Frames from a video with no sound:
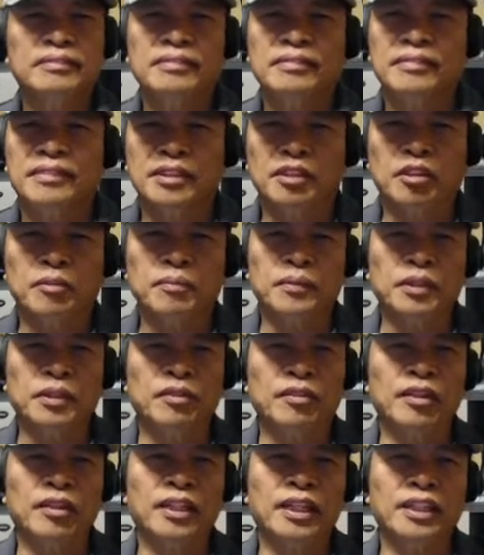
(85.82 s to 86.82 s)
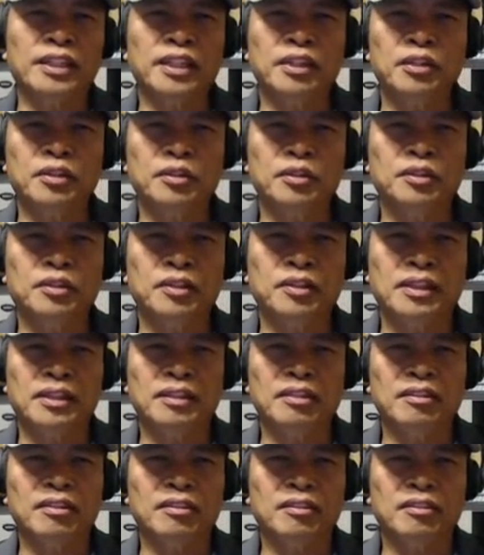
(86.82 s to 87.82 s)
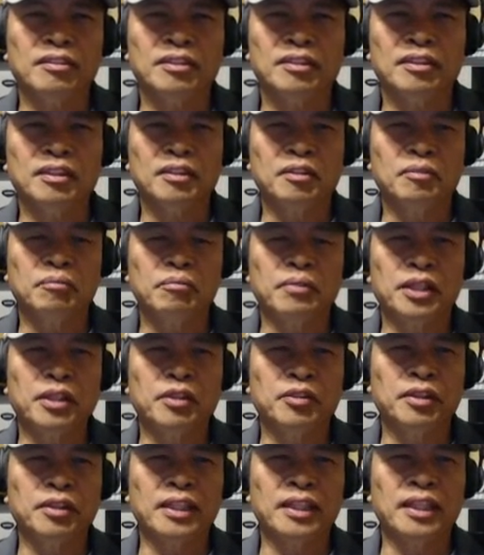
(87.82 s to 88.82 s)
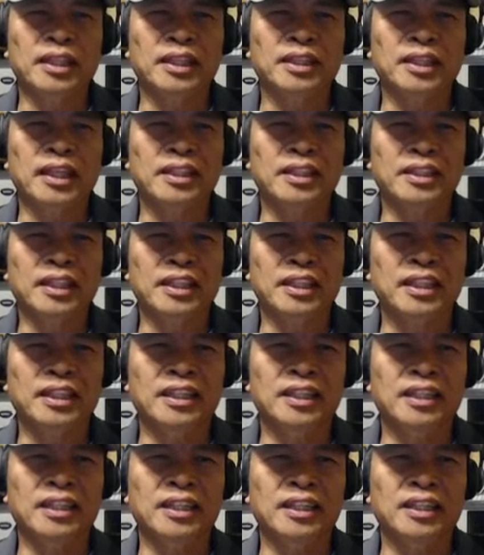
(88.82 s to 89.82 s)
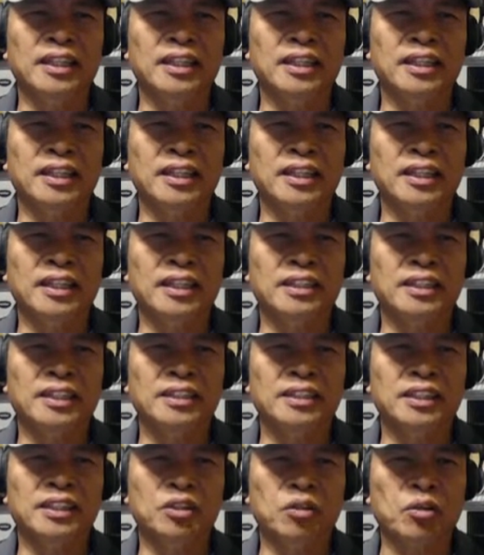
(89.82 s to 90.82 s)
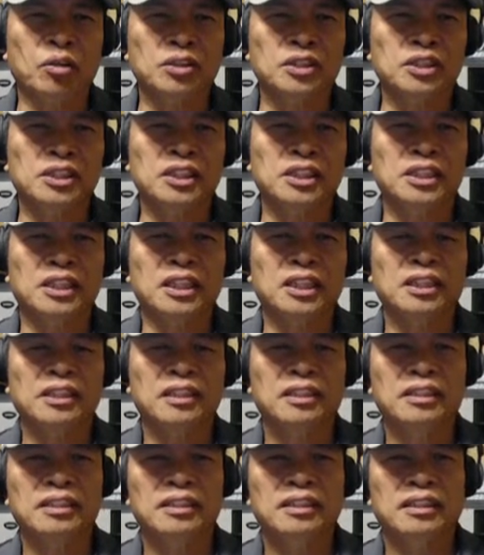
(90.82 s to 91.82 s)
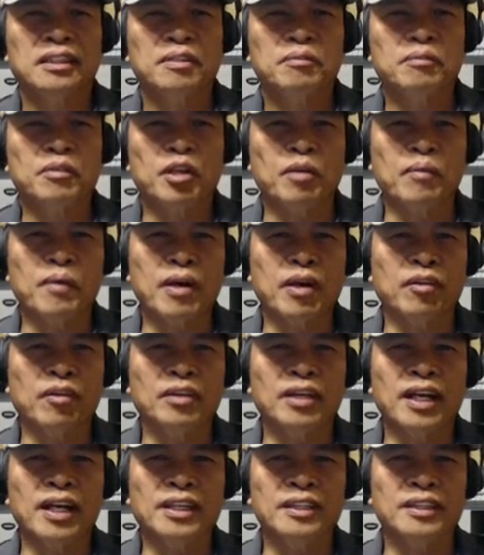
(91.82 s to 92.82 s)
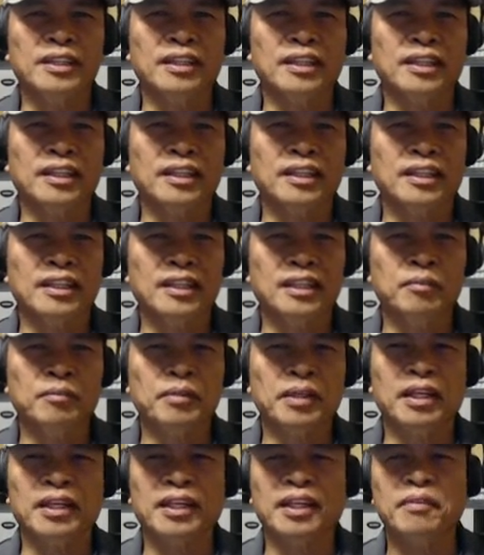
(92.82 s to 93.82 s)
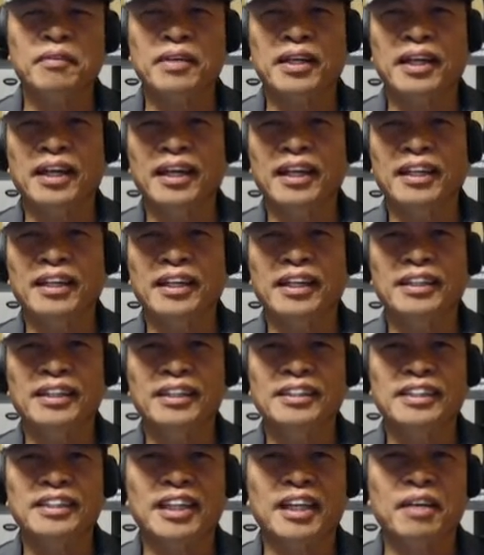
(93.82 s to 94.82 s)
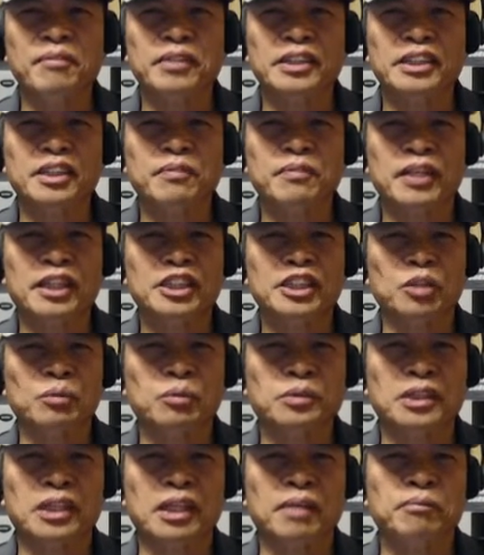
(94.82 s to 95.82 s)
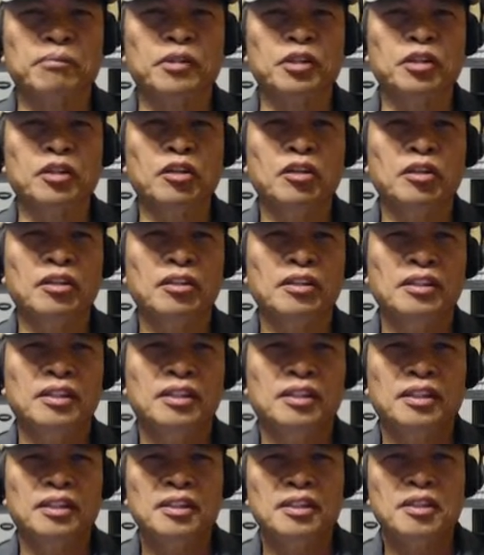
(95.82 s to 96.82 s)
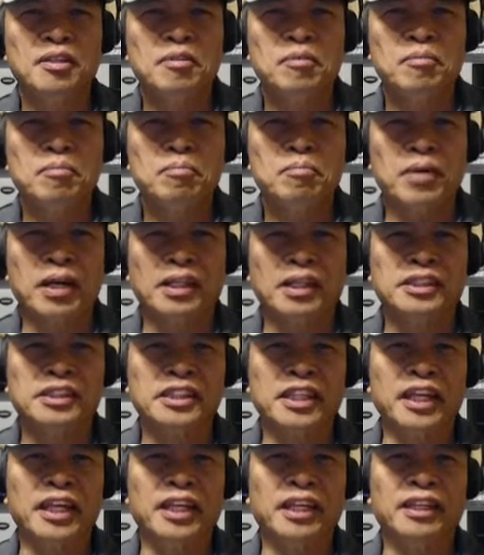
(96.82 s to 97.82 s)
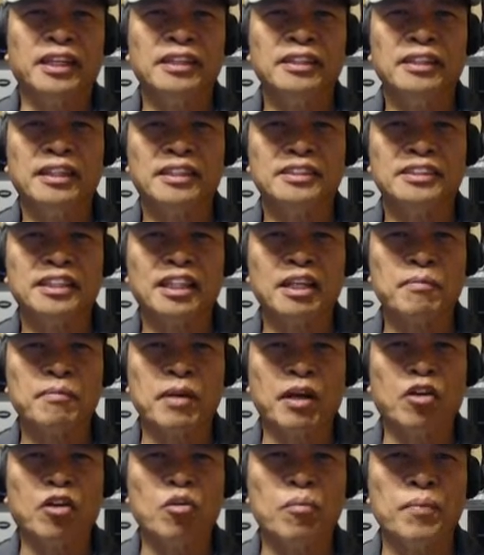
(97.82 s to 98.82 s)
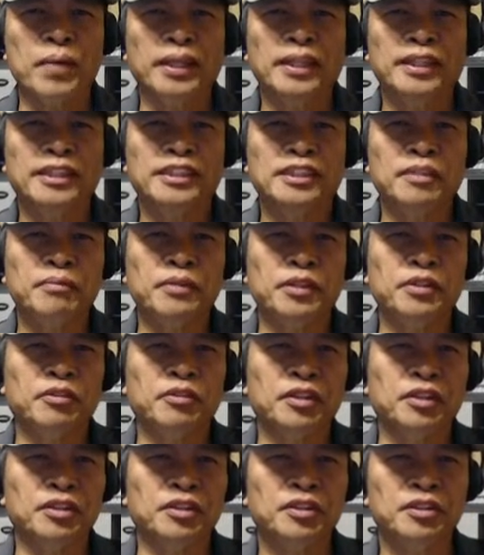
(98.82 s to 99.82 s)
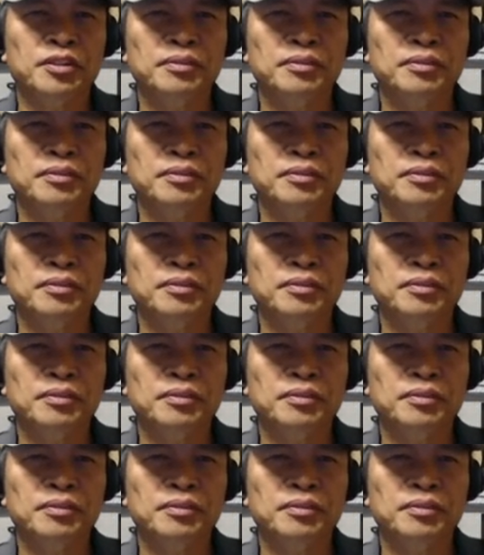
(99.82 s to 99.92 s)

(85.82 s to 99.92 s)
Ito, panoorin natin yung ano, yung video ni Dante uh, Dante Talks. Pero bagong lahat, uh, mga kabarangay diyan, salamat sa pag-subscribe nyo pag-share at saka pag-comment sa video ito